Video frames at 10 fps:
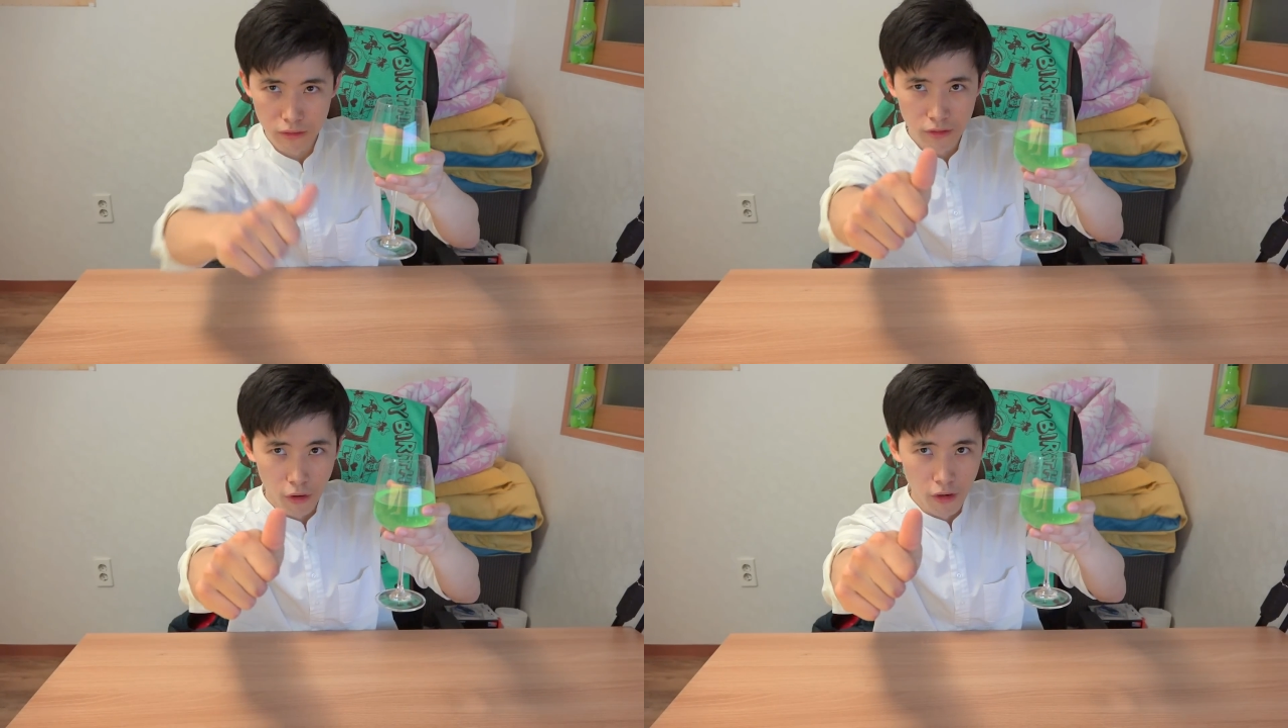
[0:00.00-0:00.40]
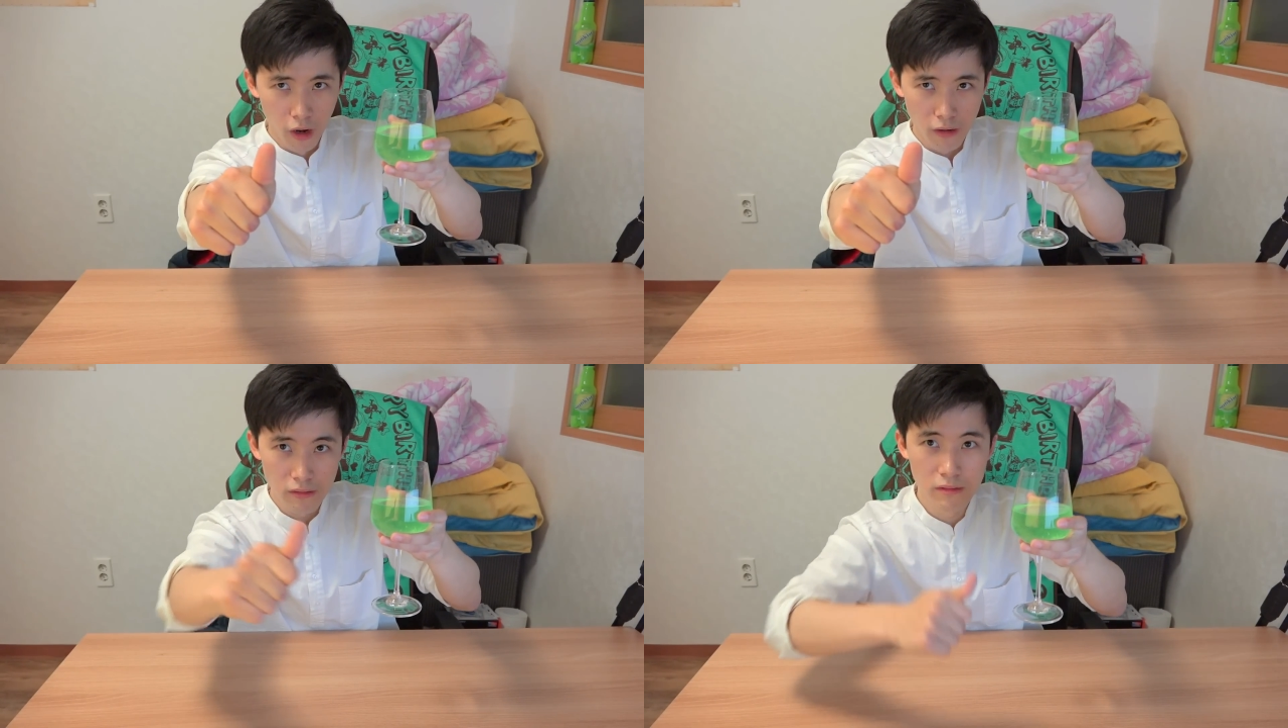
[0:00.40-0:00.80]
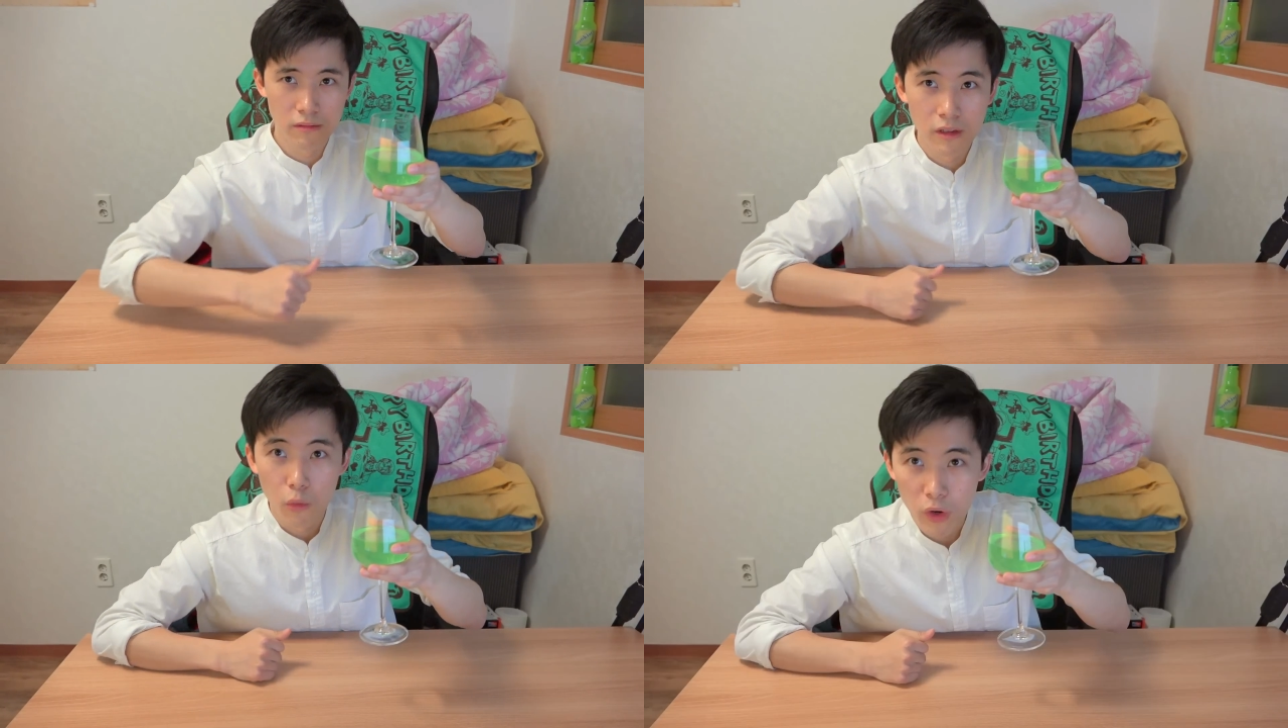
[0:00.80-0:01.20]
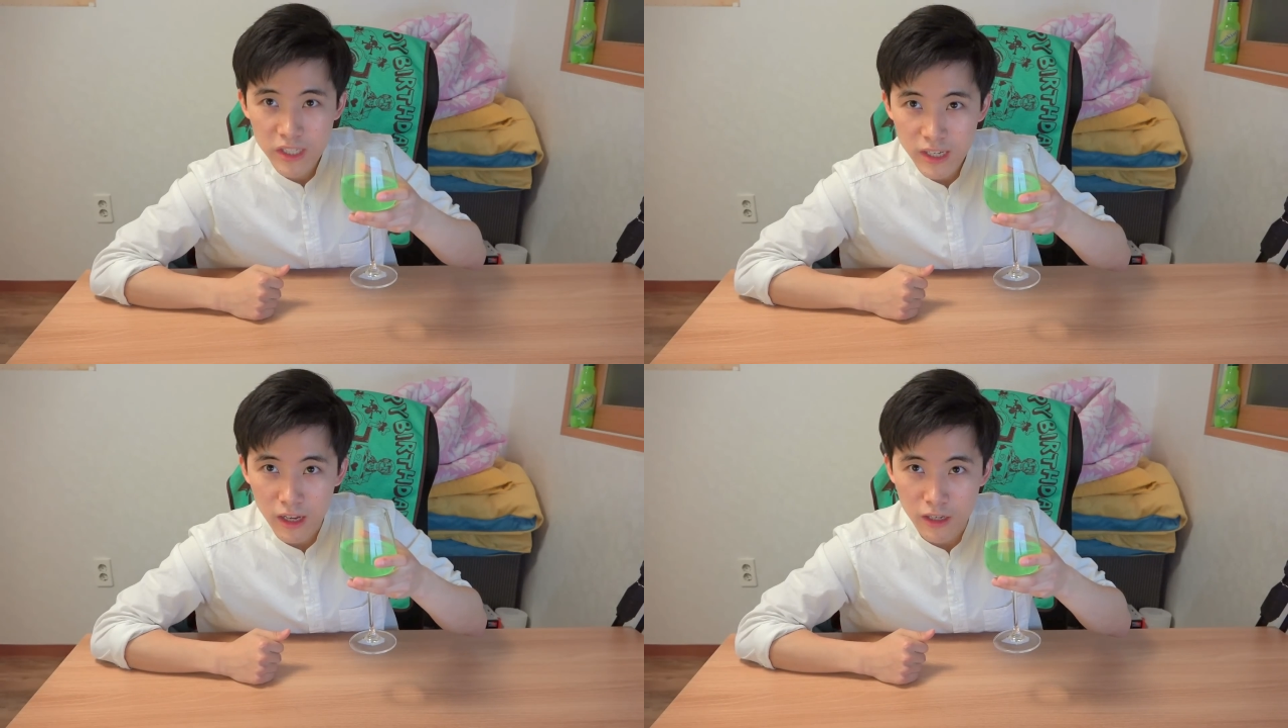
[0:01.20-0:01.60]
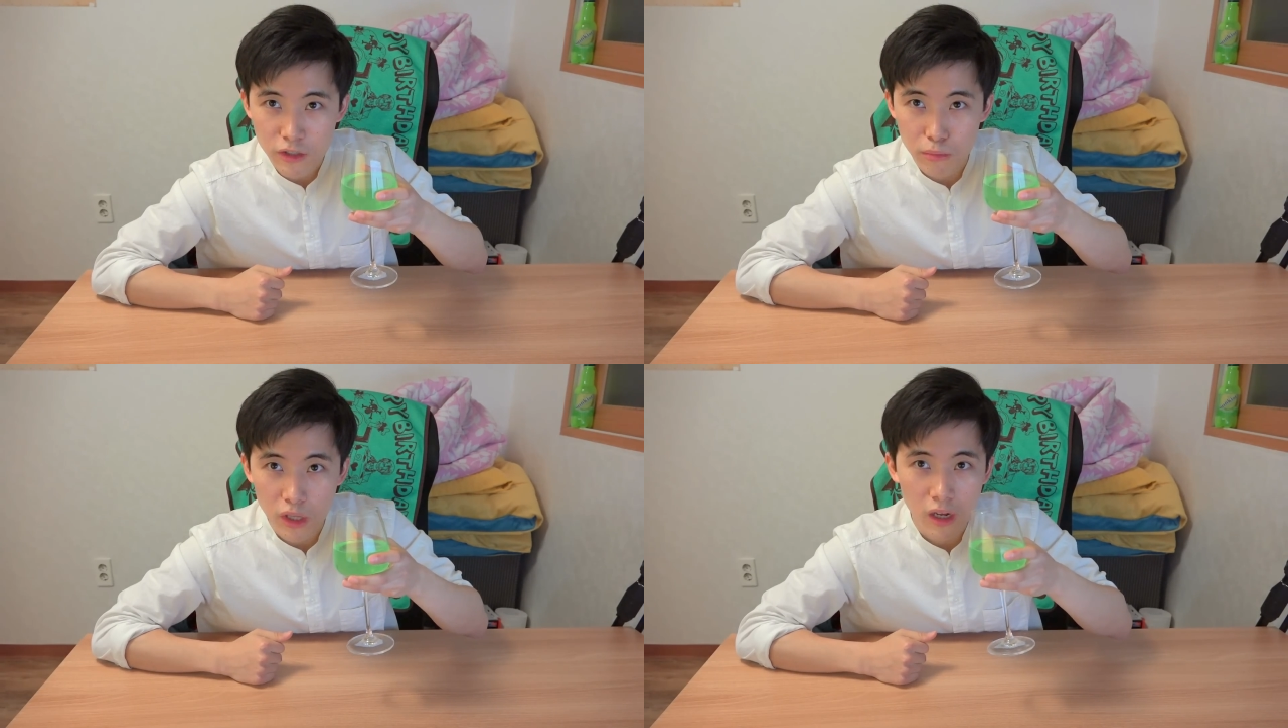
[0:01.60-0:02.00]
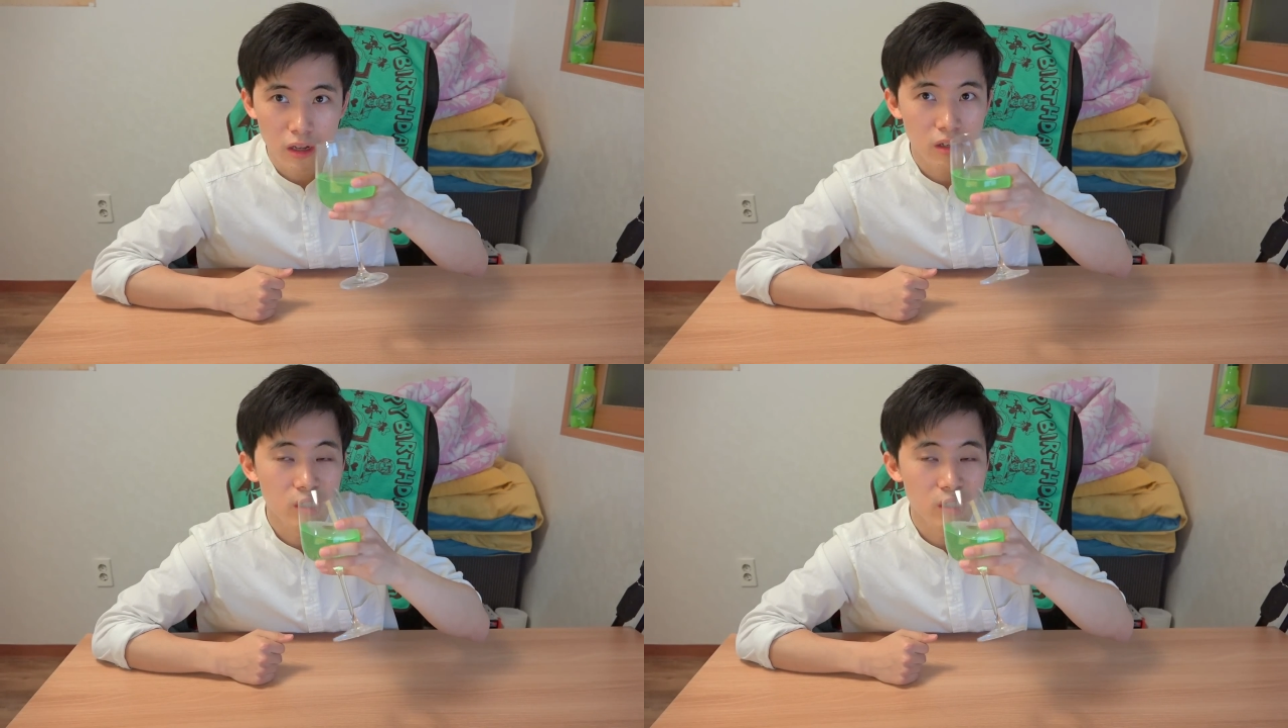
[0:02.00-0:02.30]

그거 원샷 하겠습니다.